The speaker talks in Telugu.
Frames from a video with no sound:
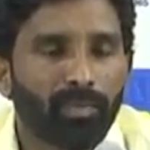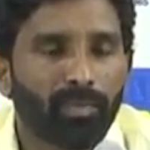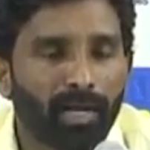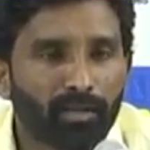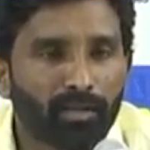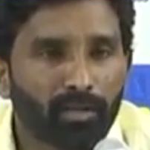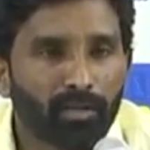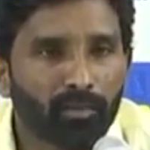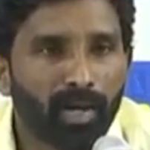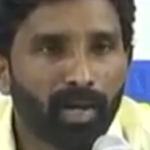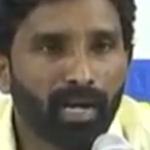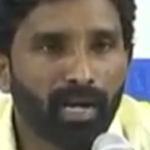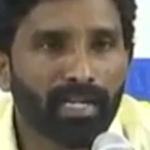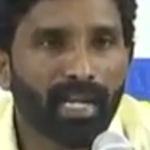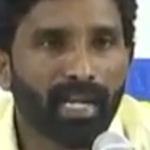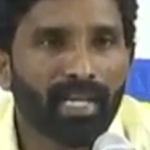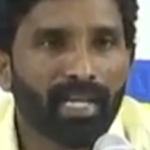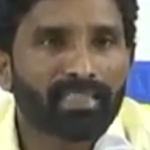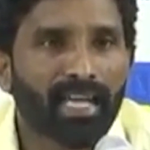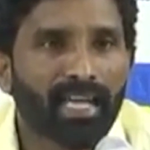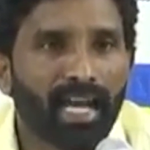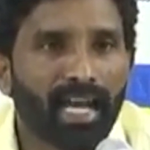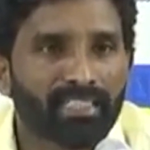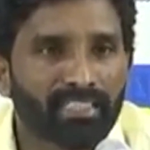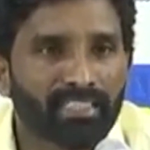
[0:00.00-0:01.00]
పట్టుబడ్డ
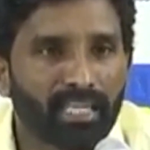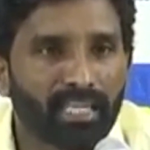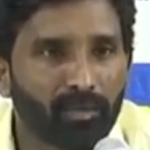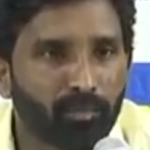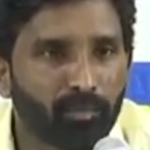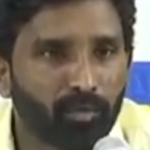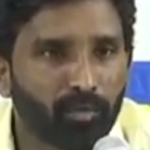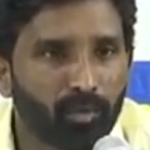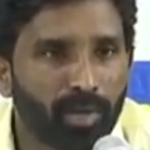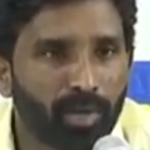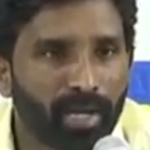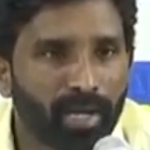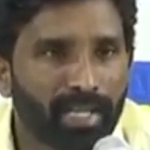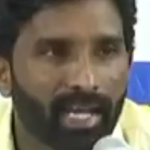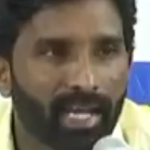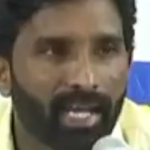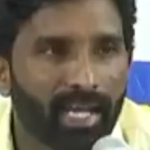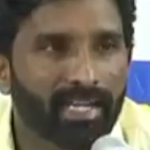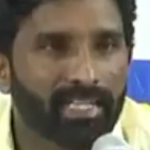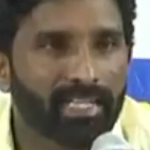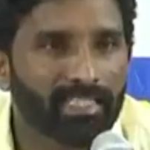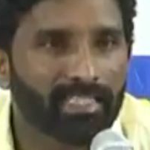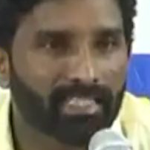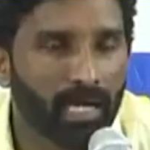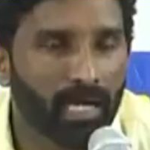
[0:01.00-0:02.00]
దాసరి భూమయ్య
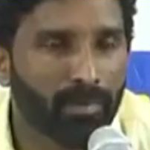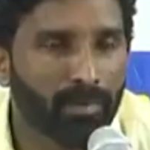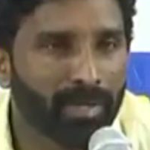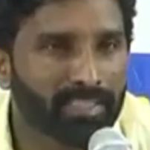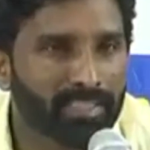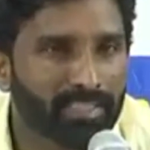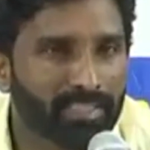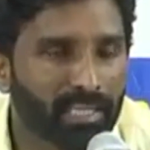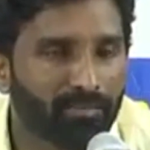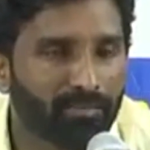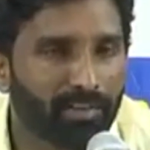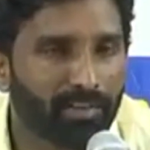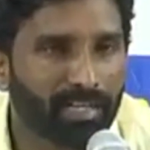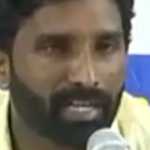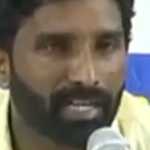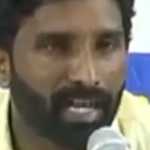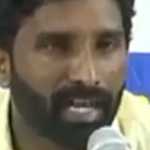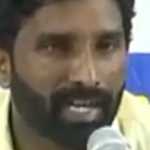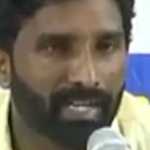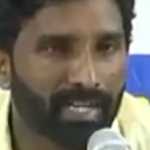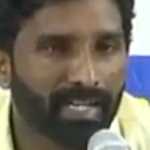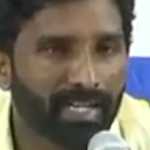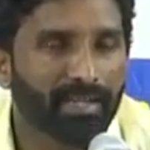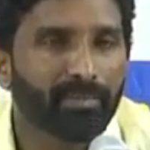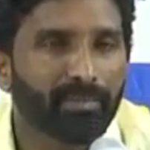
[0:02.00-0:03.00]
నీ సామాజిక
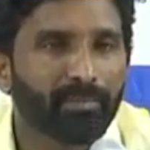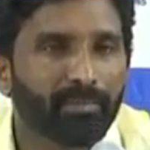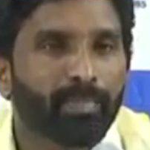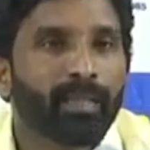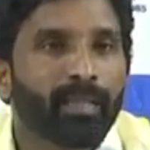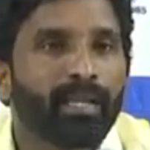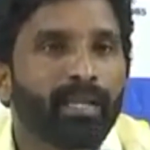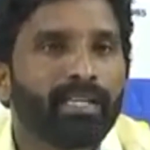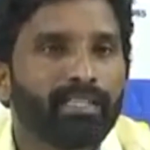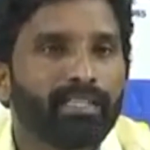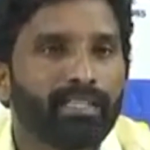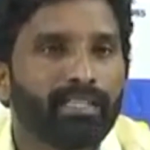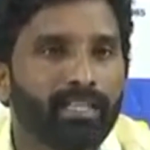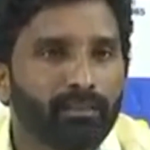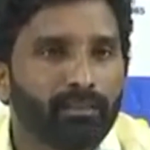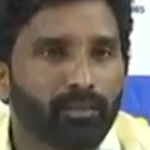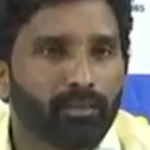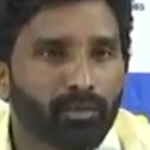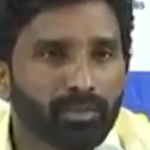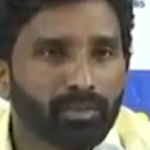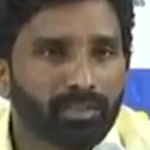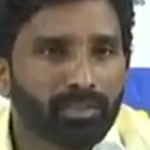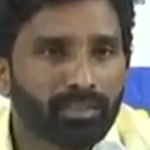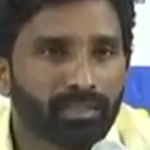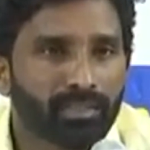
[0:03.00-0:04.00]
వర్గాన్ని
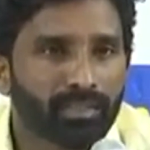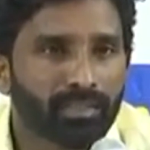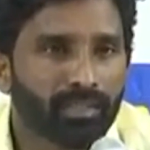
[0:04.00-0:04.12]
ఎందుకు